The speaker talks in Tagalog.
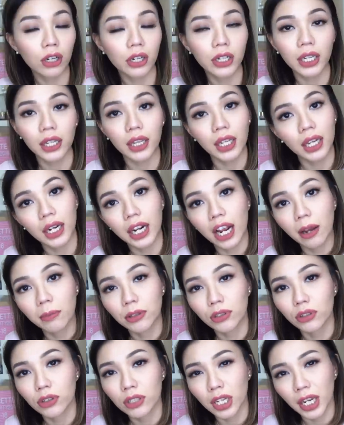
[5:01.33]
colorette na
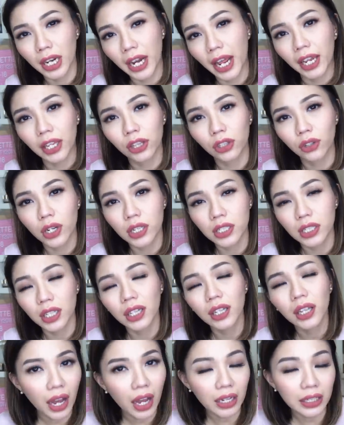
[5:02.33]
ginagamit ko sa client ko. As
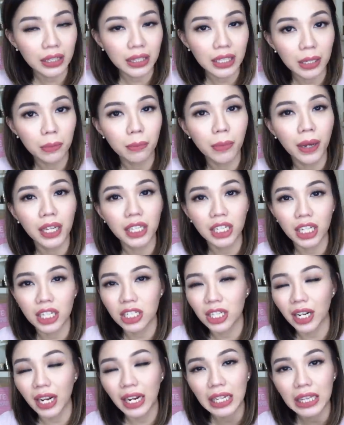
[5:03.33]
in, ang tibay niya,
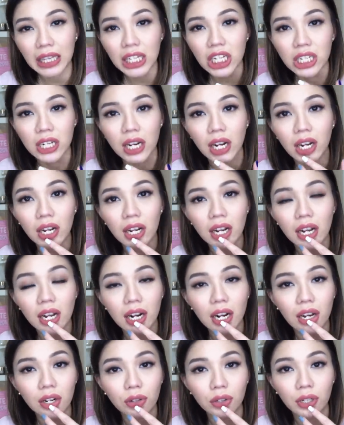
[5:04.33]
tsaka hindi siya
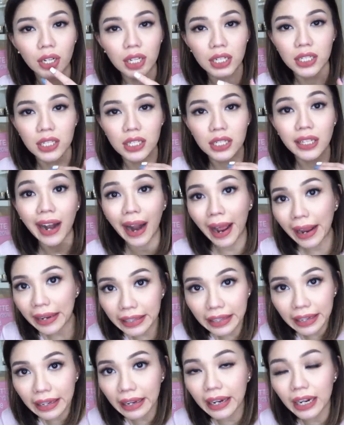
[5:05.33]
ganun as
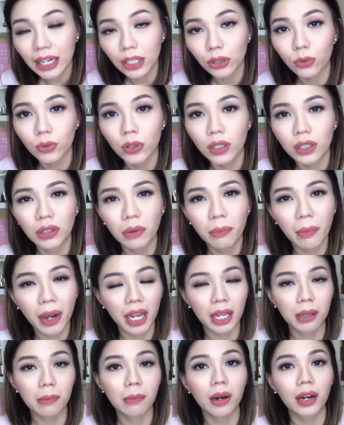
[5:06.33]
drying, katulad ng
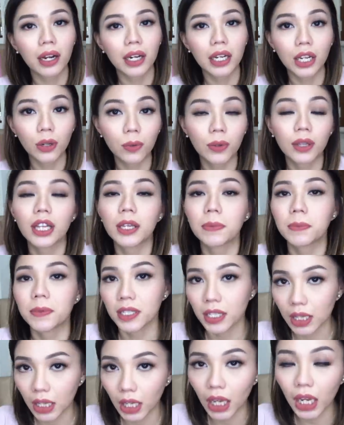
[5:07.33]
mga ibang liquid
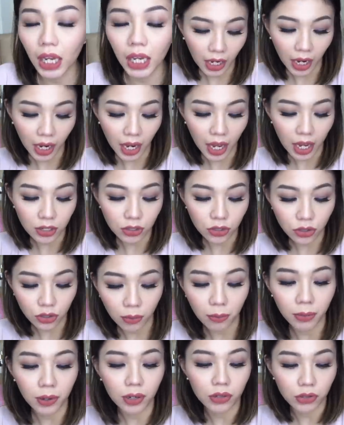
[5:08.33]
lipstick. Kaya
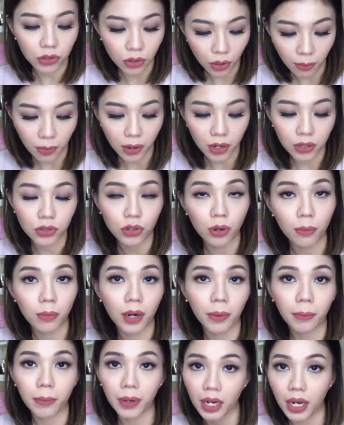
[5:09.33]
sobrang, sobrang,
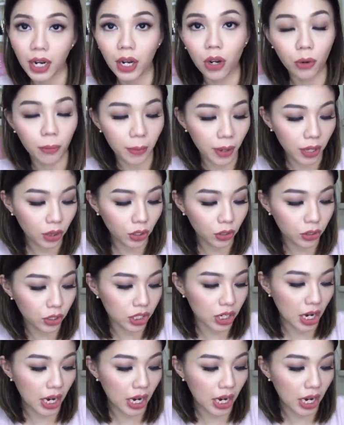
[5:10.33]
sobrang marirecommend ko